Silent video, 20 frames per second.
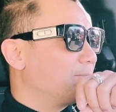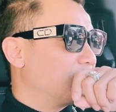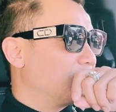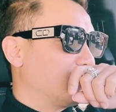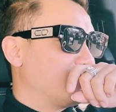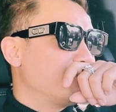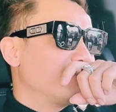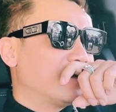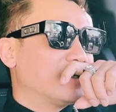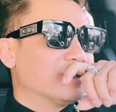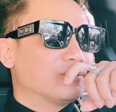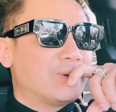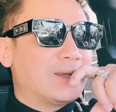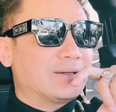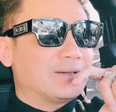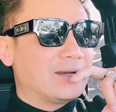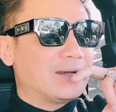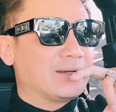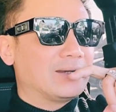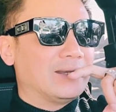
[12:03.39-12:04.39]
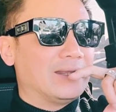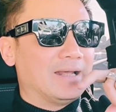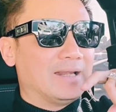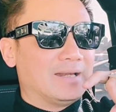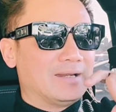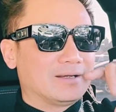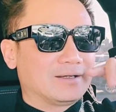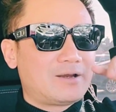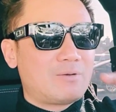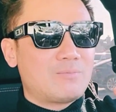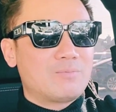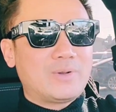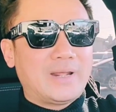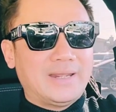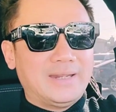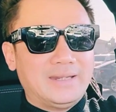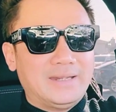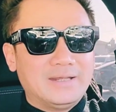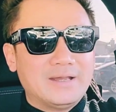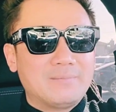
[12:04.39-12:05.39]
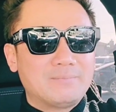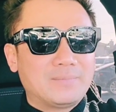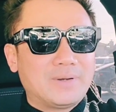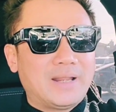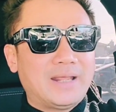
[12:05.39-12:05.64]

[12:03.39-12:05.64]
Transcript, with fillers: thì quốc bảo được biết rằng là trong ngày hôm